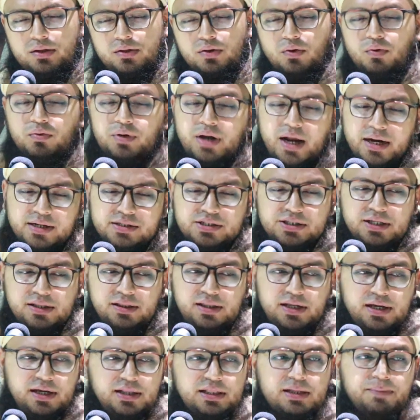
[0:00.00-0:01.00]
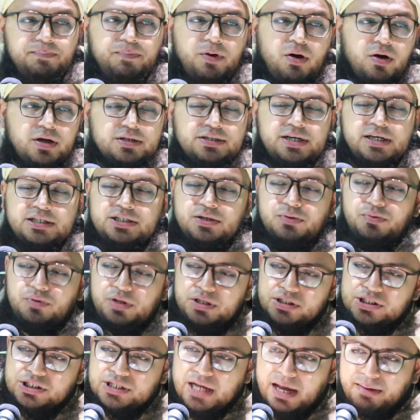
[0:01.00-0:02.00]
তো ওনার জিন্দগিতে পাওয়া যায় যে
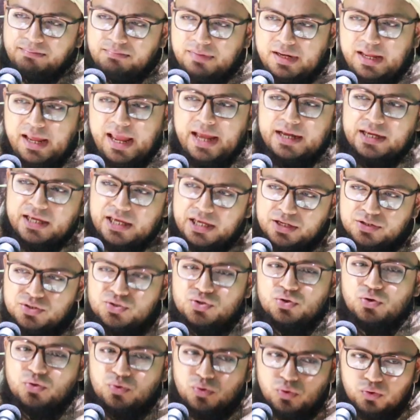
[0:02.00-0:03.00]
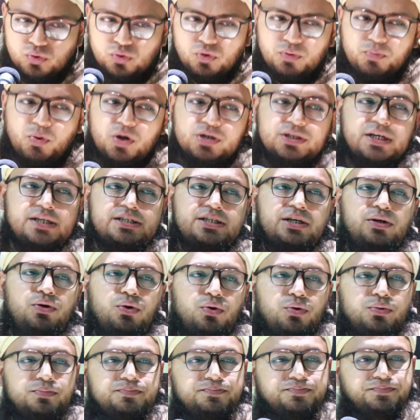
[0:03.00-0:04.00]
উনি সামনে এক হিংস্র কুকুর বসা ছিল